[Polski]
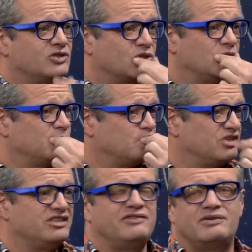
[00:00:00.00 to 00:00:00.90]
czy
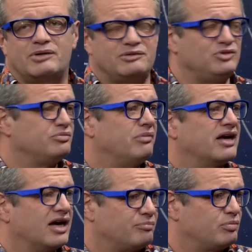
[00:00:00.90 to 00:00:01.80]
nie wiem, jakimiś
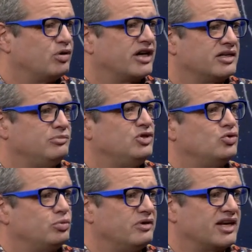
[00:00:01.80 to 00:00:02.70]
mega popularnymi
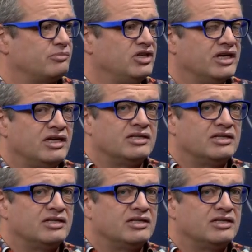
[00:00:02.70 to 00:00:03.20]
youtuberami.